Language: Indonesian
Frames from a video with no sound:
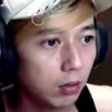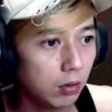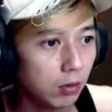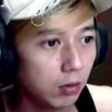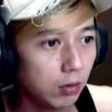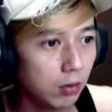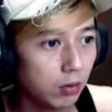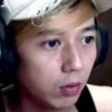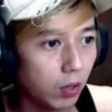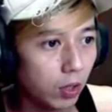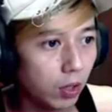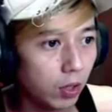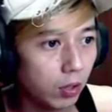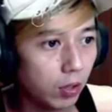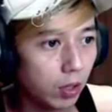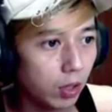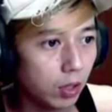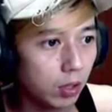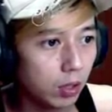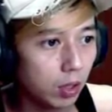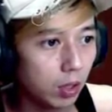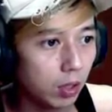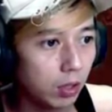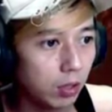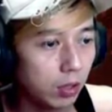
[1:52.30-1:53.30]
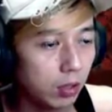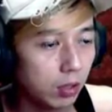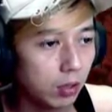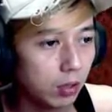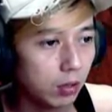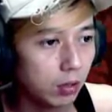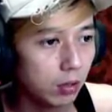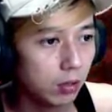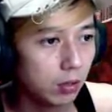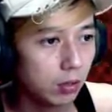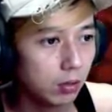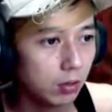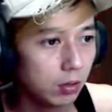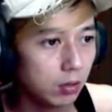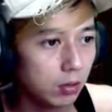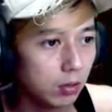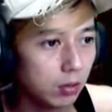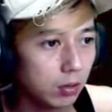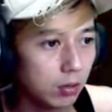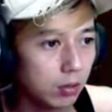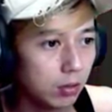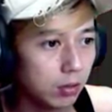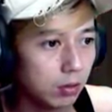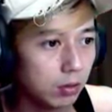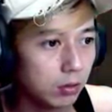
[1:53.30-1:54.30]
Oke, oke, oke. Okay.
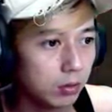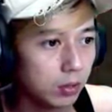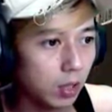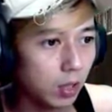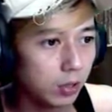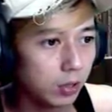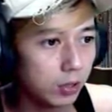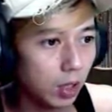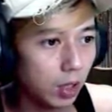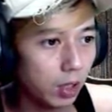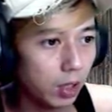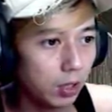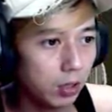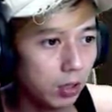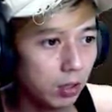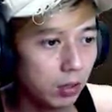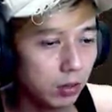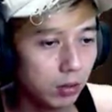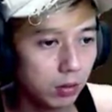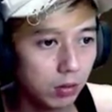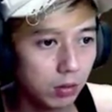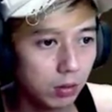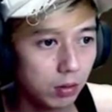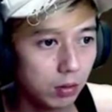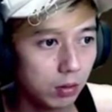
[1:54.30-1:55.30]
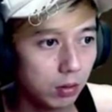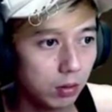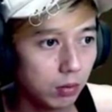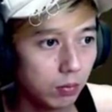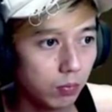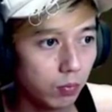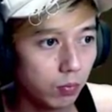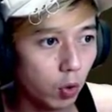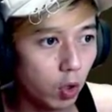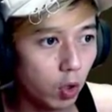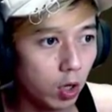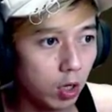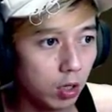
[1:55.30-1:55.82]
Santai. Bu,